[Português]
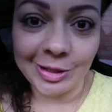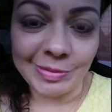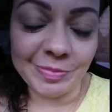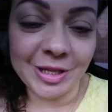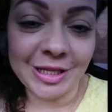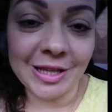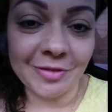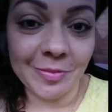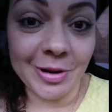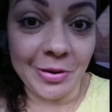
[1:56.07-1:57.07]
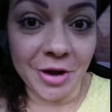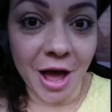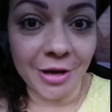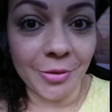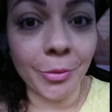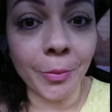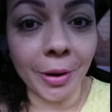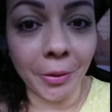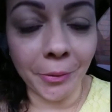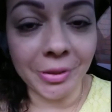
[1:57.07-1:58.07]
Eu sempre precisava melhorar em
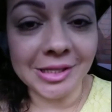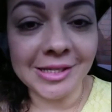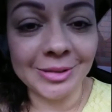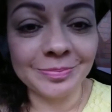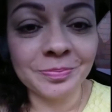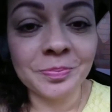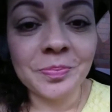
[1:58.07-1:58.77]
alguma coisa.